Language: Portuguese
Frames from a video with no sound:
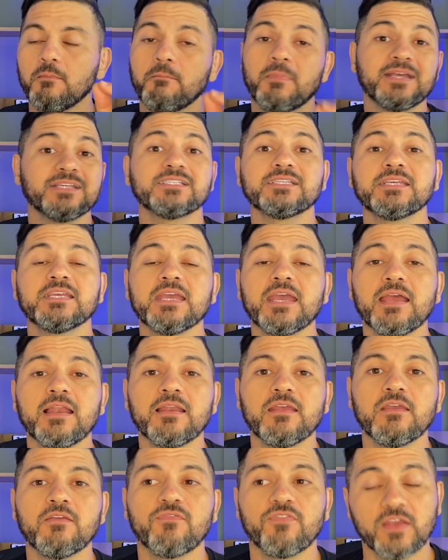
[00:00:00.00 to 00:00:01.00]
mas que
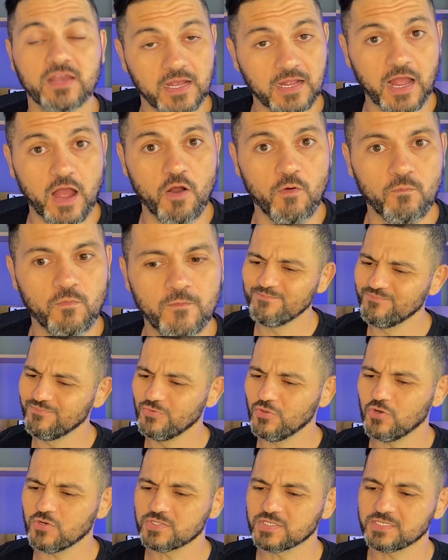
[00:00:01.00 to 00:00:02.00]
ele fica calmo,
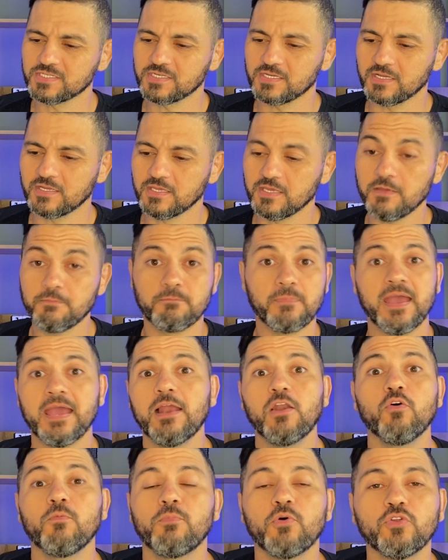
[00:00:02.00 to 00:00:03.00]
nossa, que
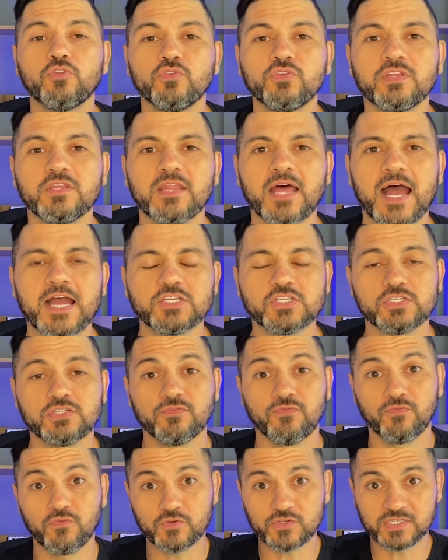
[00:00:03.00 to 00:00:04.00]
bela oportunidade de
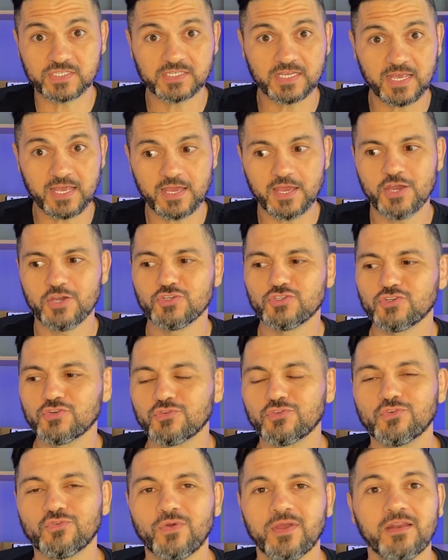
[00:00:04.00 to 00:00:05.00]
você,
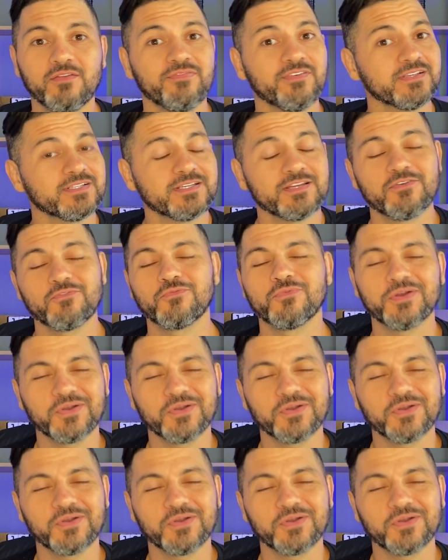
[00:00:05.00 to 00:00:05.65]
junto com ele, fazer alguma